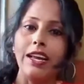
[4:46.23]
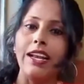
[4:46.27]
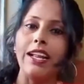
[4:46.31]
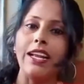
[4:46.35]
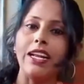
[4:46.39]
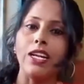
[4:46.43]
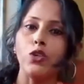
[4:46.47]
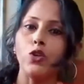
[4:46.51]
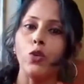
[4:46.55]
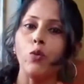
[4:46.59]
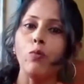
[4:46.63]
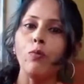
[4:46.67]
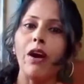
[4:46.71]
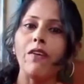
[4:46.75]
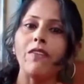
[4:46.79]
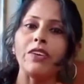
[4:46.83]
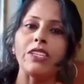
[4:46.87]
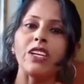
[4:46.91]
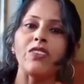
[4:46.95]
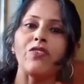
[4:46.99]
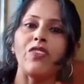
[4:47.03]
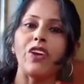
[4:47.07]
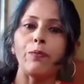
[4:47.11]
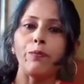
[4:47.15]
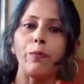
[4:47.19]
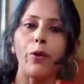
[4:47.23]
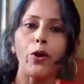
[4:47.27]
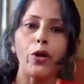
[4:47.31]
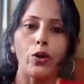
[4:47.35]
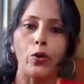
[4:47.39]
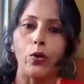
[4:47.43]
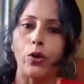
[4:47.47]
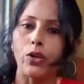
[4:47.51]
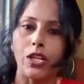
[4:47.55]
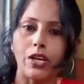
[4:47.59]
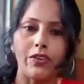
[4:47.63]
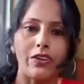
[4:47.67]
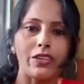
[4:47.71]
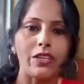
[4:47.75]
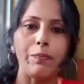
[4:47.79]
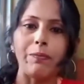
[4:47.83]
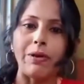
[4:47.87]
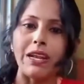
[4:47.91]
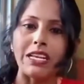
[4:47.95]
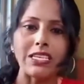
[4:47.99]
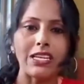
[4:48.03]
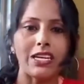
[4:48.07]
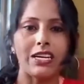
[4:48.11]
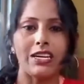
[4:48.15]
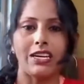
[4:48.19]
இன்னைக்கு சும்மா வந்து ட்விட் போட்ட ஒருத்தர்
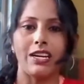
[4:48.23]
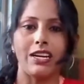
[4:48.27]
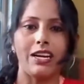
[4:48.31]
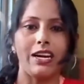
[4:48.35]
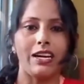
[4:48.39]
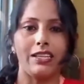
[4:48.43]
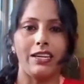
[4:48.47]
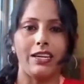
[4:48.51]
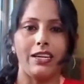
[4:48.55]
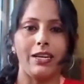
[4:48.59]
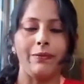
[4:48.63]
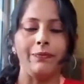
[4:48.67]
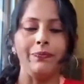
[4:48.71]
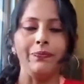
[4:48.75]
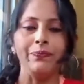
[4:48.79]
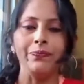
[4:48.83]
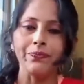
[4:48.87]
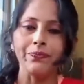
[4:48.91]
வந்து பேசிக்கிட்டு இருக்காதீங்க